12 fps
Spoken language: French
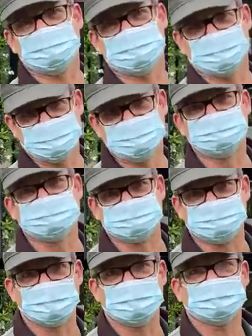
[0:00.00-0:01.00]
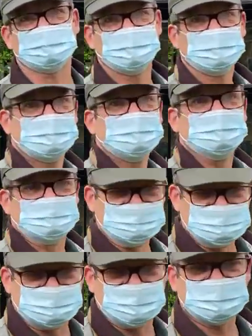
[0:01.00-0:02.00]
retrouverez tous ces horaires
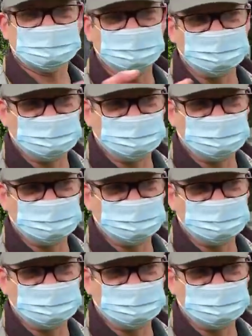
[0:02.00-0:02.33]
d'hiver, d'été,